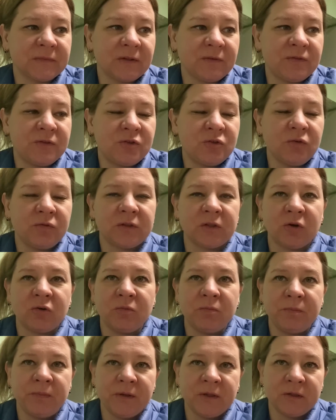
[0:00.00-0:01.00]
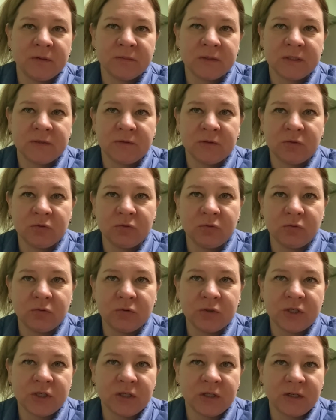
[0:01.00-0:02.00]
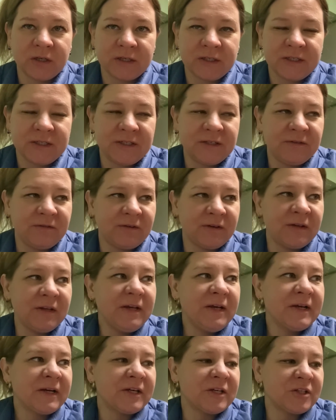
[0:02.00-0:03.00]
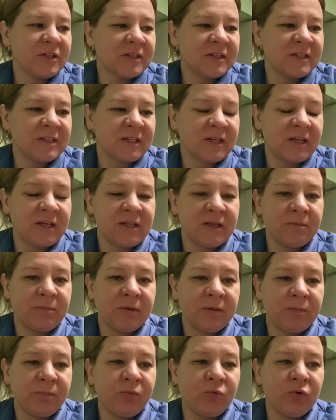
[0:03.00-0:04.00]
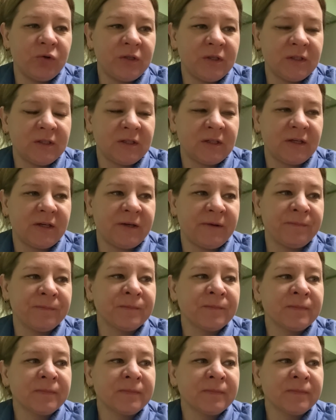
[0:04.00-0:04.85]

все в таком белом цвету, очень красиво, конечно, настроение приподнятое.